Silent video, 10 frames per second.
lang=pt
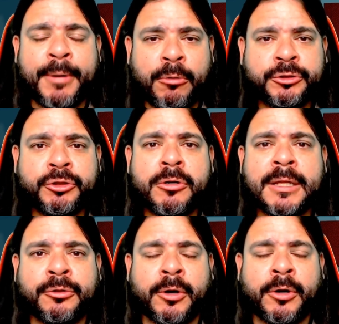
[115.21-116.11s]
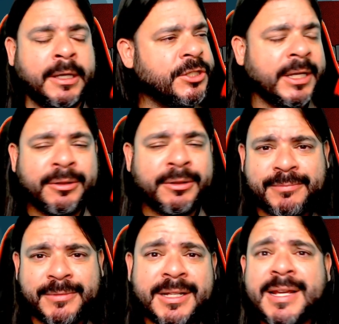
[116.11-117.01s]
para um jogador que já,
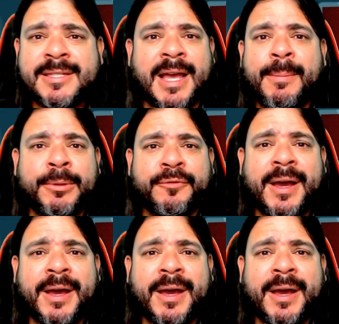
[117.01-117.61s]
a gente já sabe,